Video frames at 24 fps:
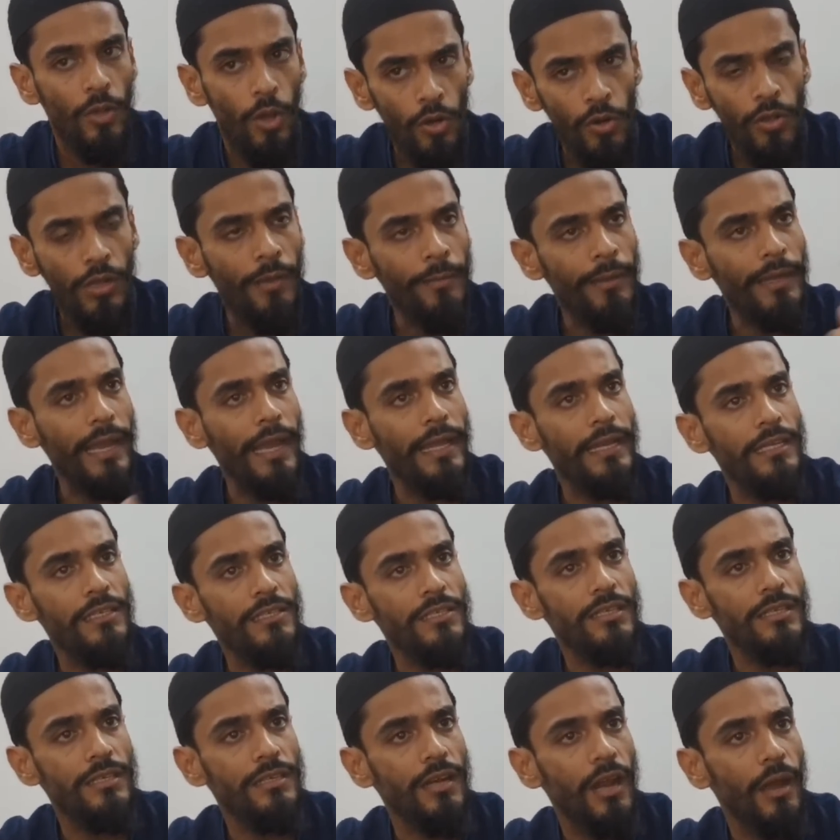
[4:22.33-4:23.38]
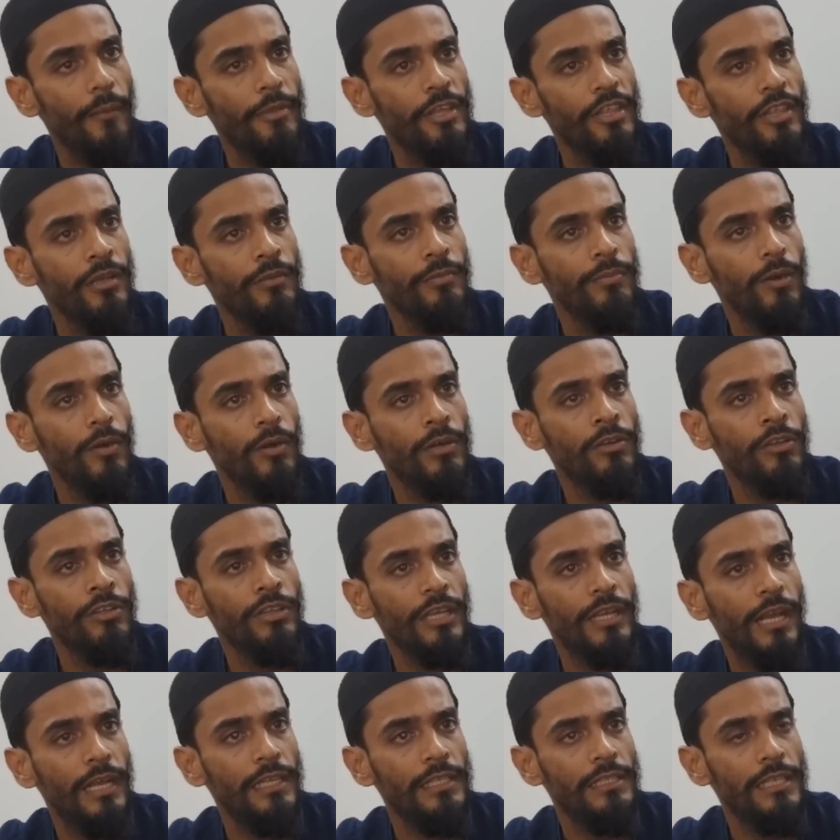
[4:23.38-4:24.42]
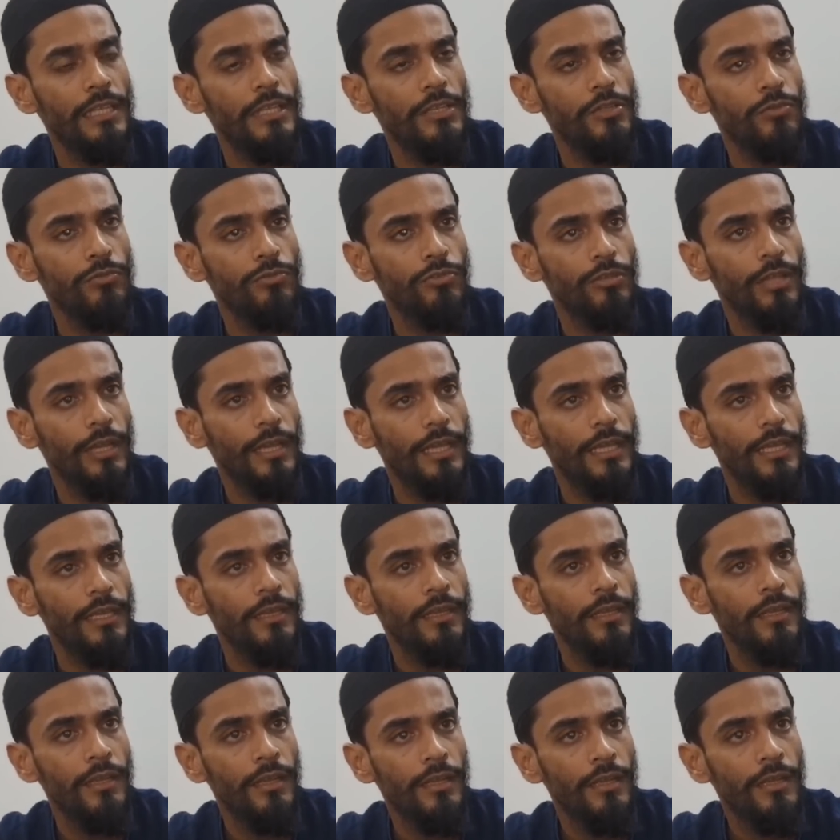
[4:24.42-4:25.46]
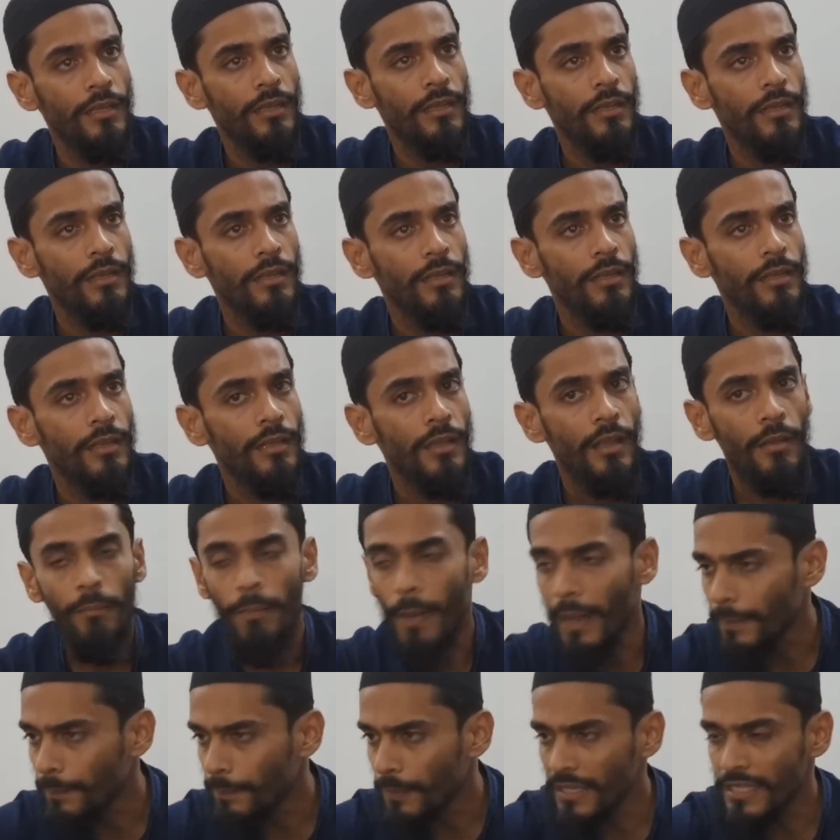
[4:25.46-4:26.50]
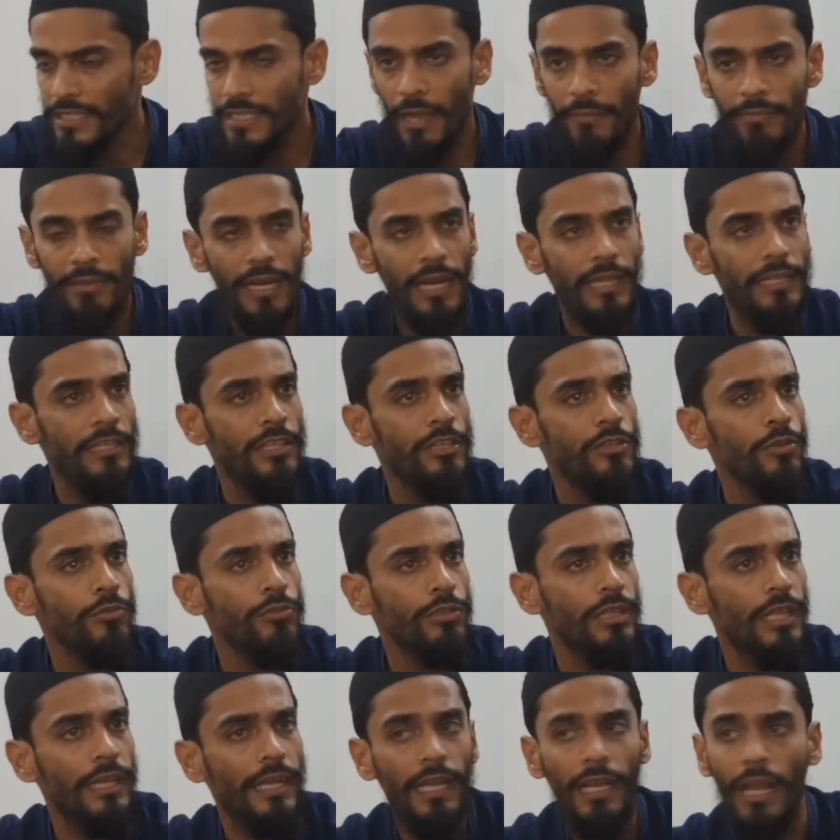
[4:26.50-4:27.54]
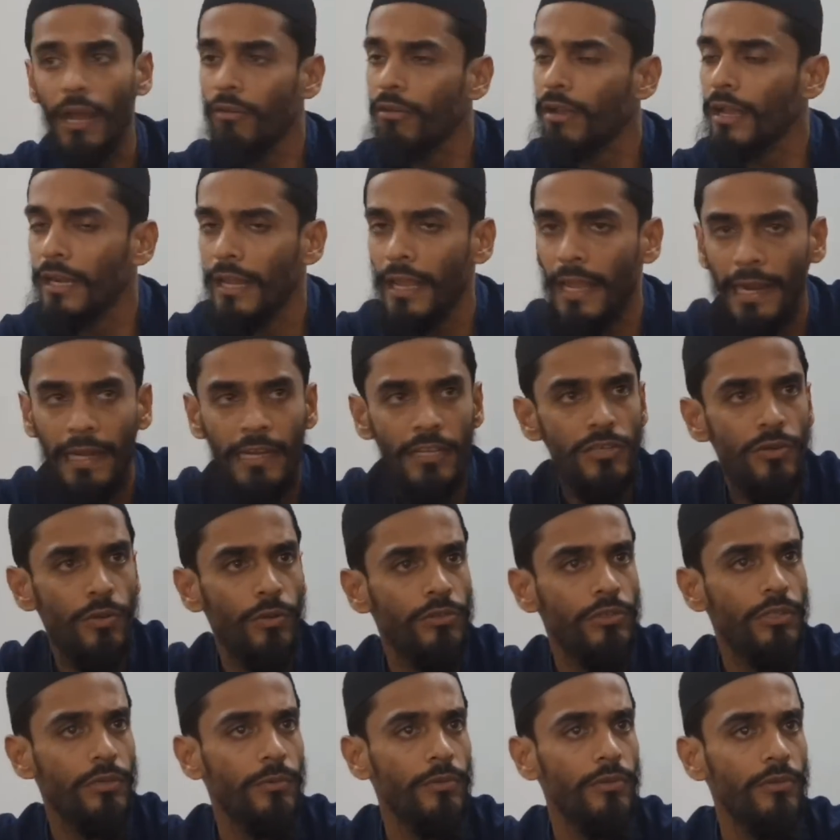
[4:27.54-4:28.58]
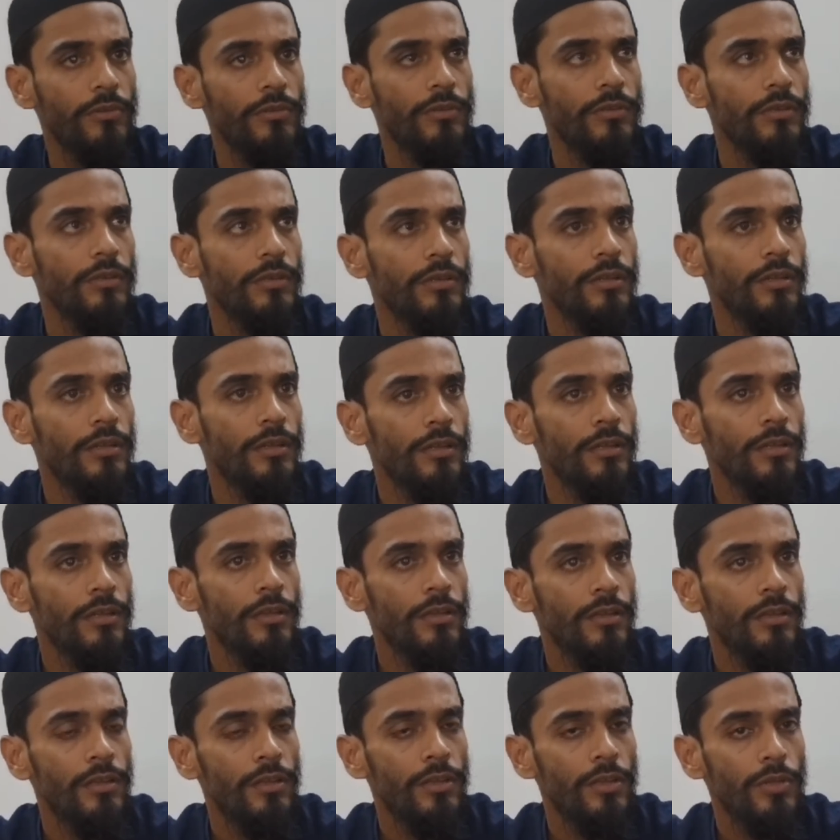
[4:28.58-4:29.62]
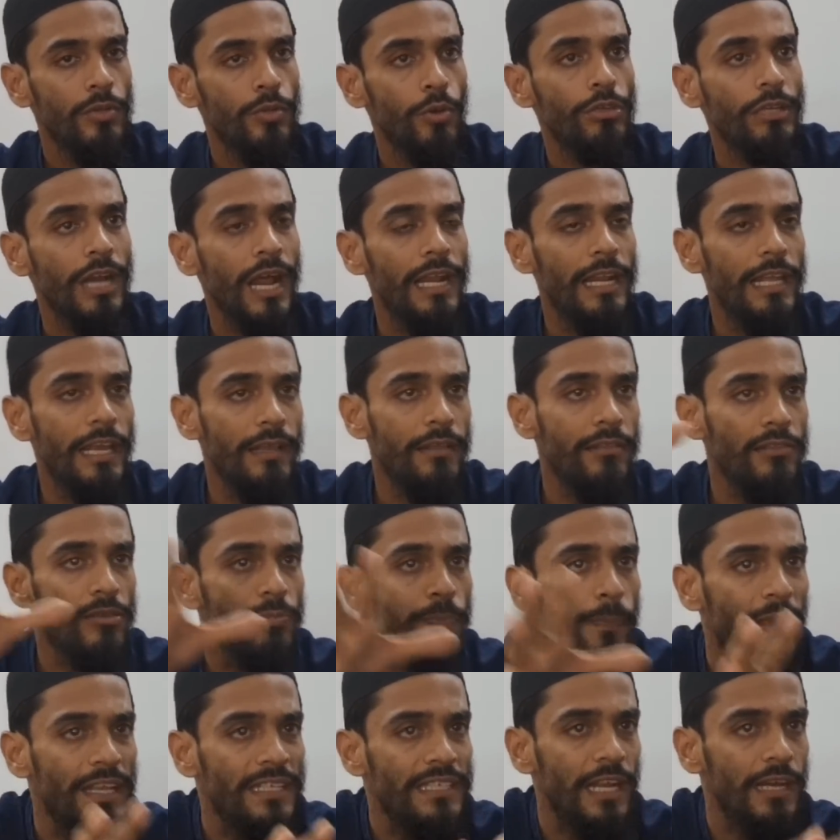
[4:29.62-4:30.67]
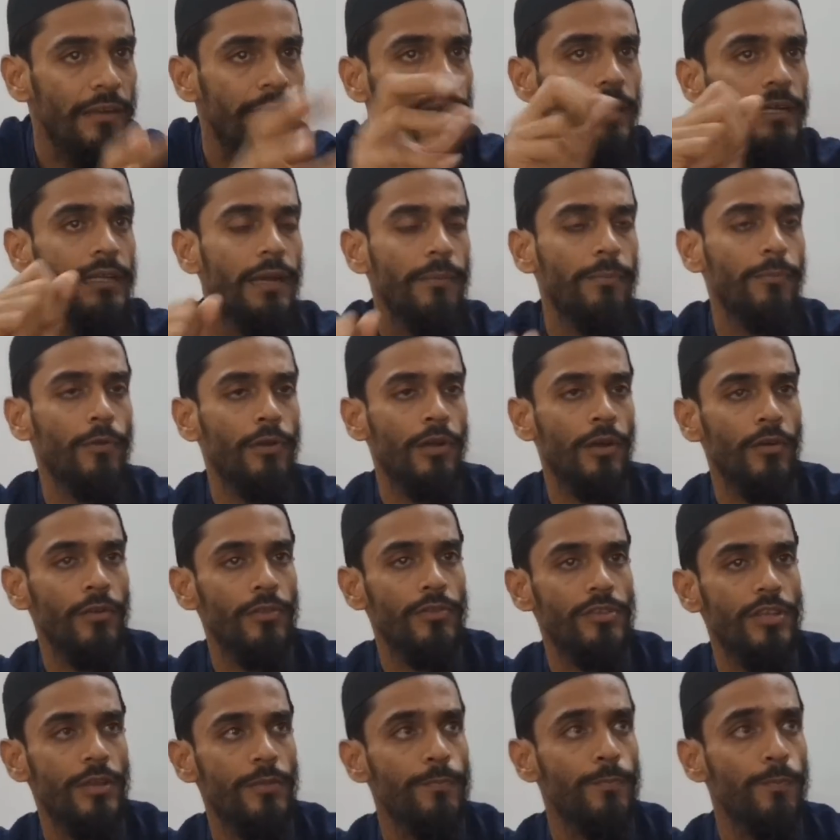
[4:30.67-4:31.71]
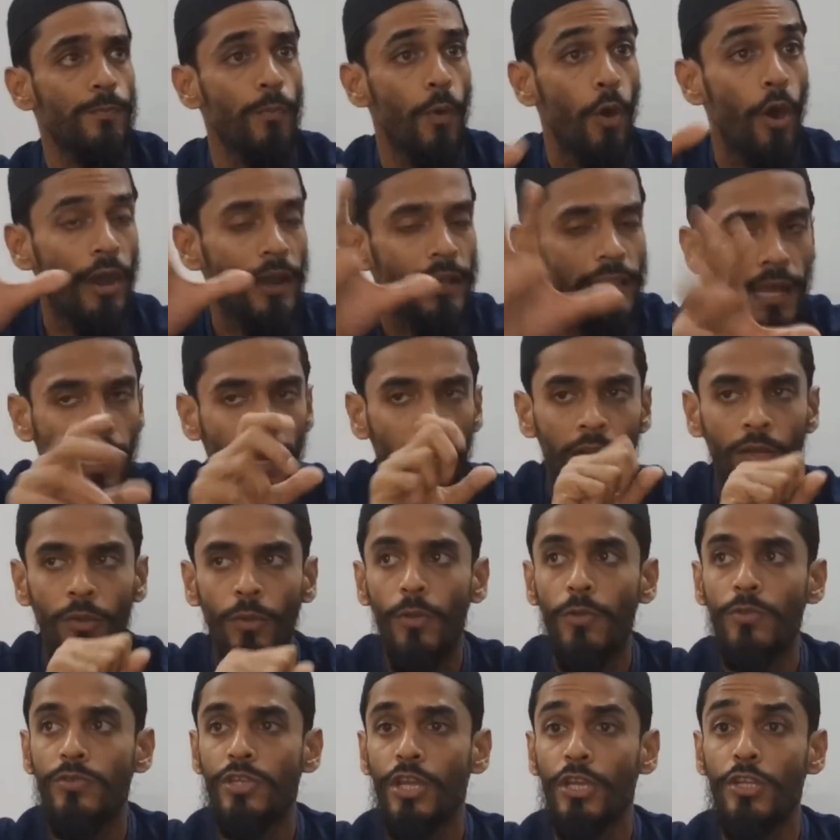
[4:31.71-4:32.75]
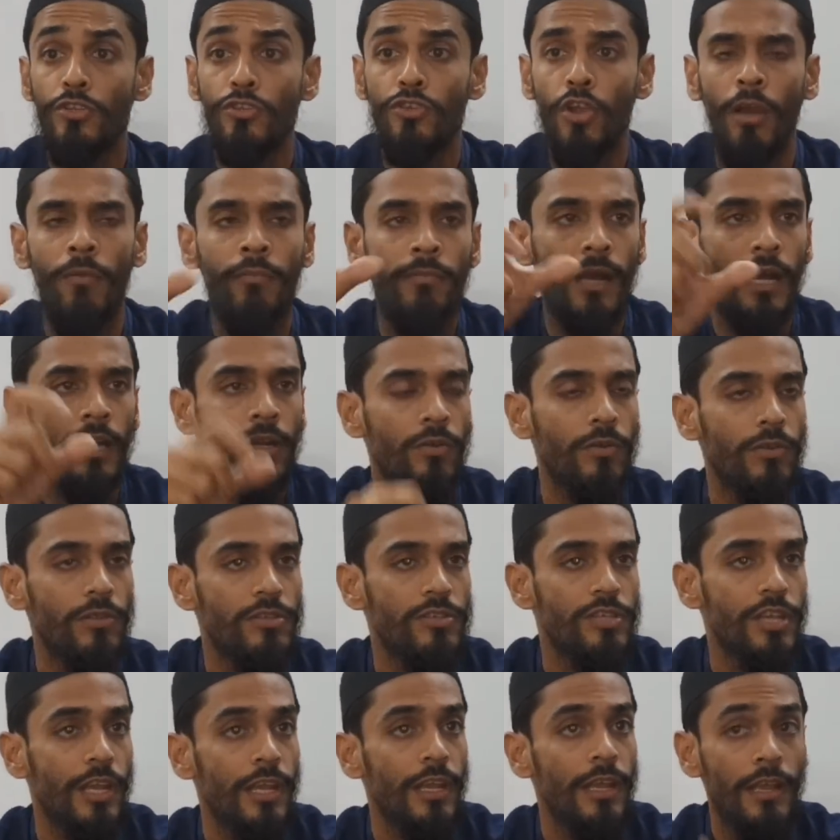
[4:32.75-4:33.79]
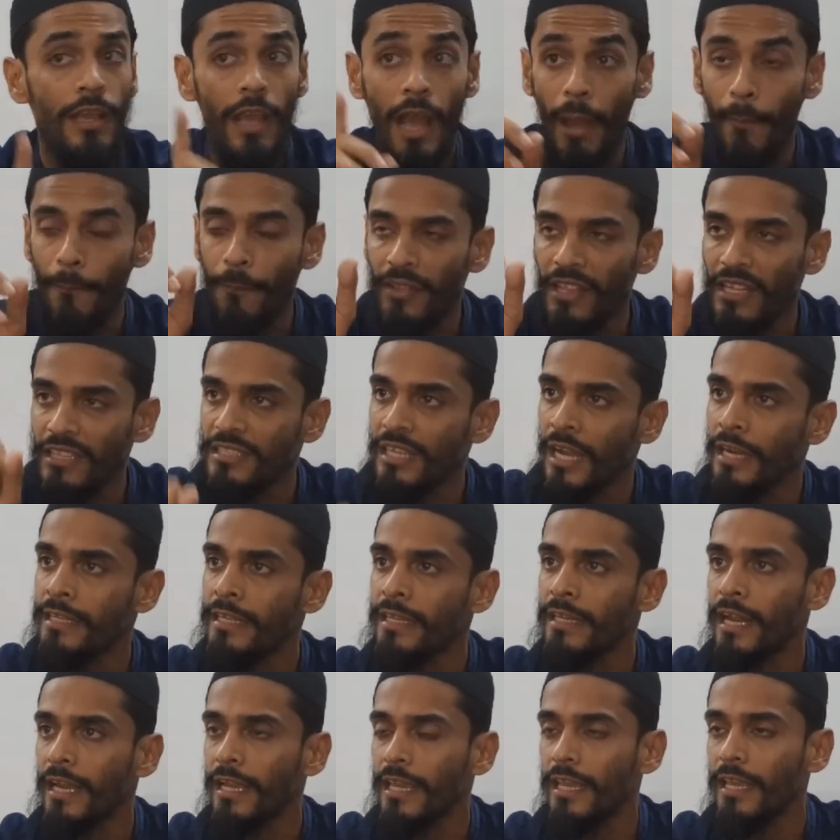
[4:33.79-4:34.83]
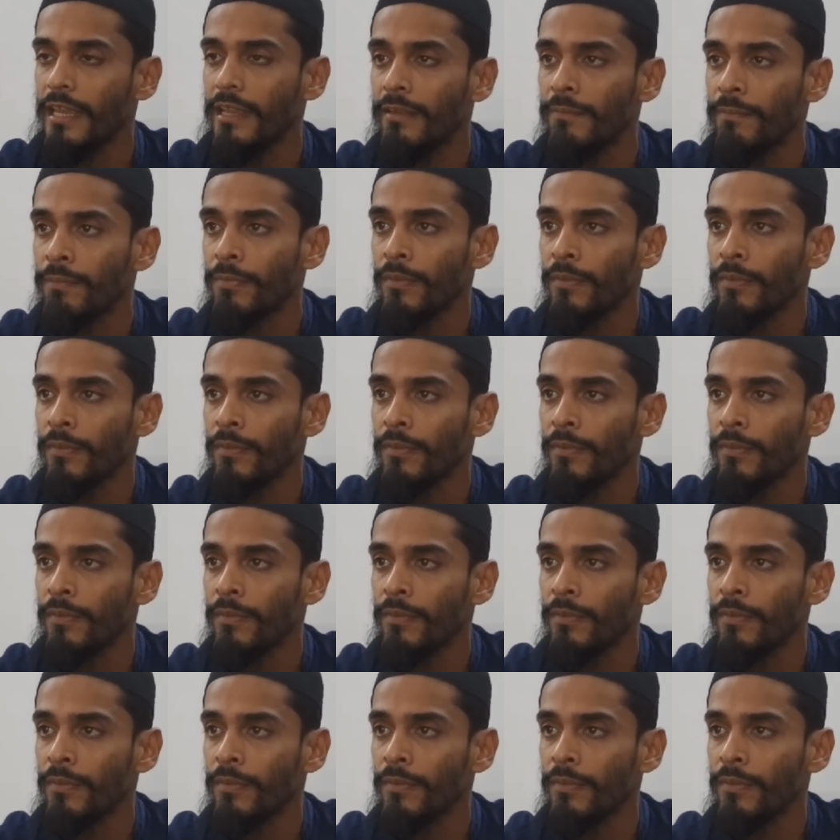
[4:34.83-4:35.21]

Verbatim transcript: করুক আমাকে অ্যারেস্ট আমি যদি অনৈতিক কাজের সাথে যুক্ত থাকি বা পিসাব যারা যদি যুক্ত থাকে কাউকে অ্যারেস্ট করতে বলুন টোটালি প্রেশার বিল্ড আপ করা হচ্ছে ভয় দেখানো হচ্ছে চমকানো হচ্ছে আপনাদের জানিয়ে রাখি